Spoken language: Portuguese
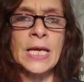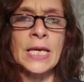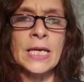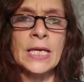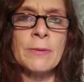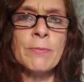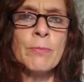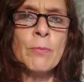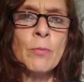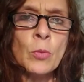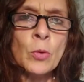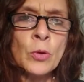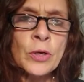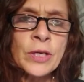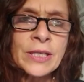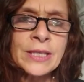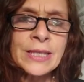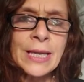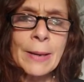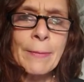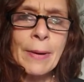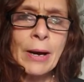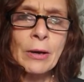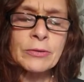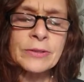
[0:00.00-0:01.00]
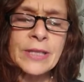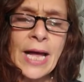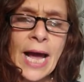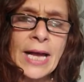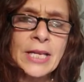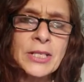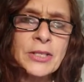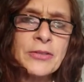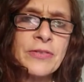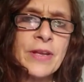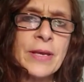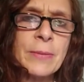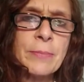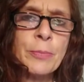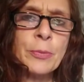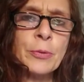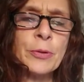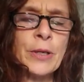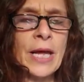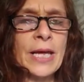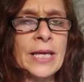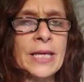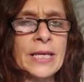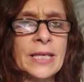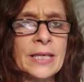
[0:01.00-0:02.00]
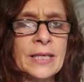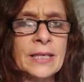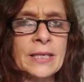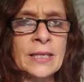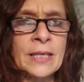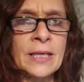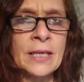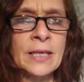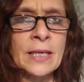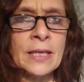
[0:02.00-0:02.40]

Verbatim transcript: E muita maldade vem por aí.